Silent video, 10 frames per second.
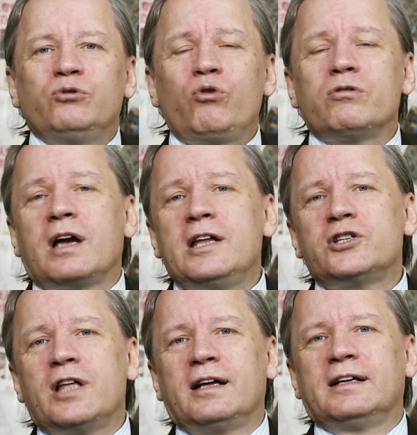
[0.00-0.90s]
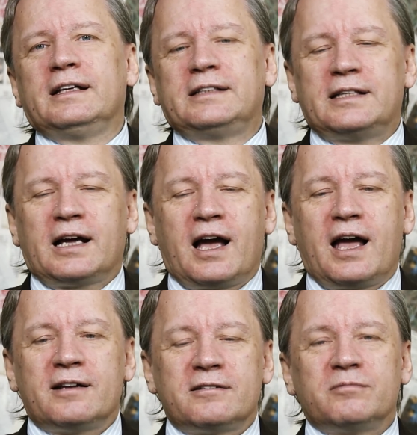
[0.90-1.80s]
Но, конечно, это
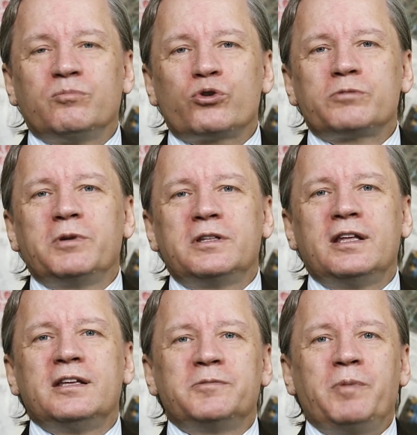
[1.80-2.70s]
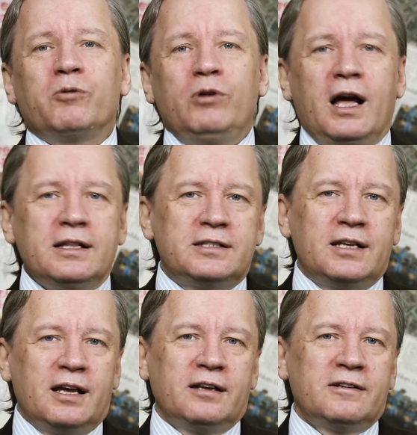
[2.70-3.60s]
такая, может быть, и
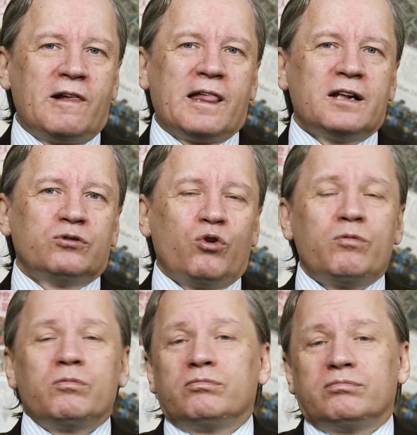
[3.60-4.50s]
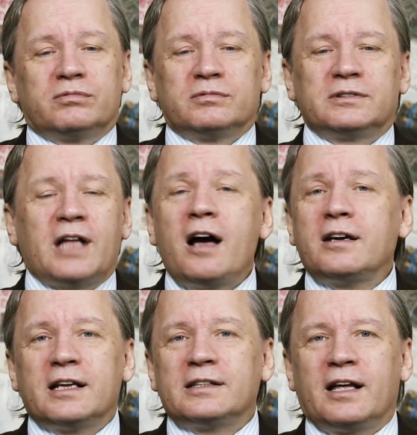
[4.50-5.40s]
спекуляция, но ну,
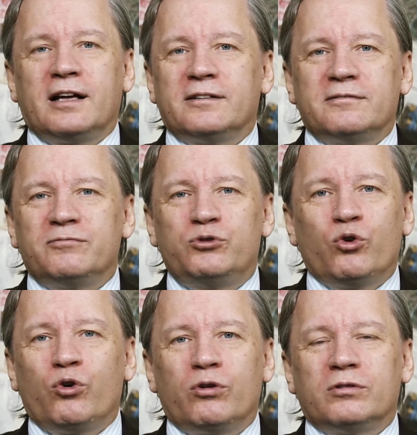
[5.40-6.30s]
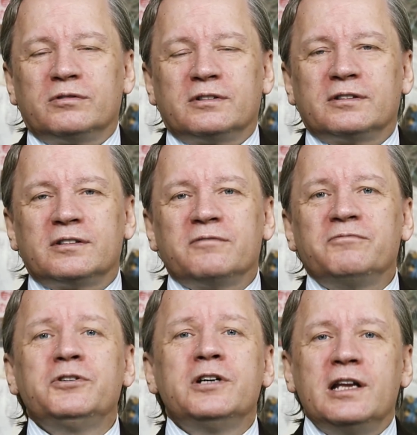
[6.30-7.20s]
так это все э,
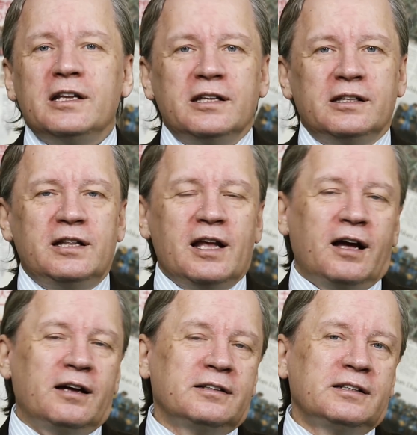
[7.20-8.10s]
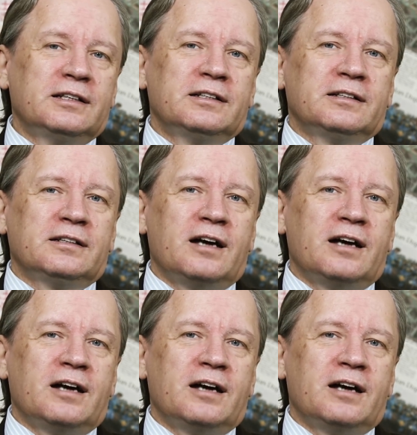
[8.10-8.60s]
выглядит для э,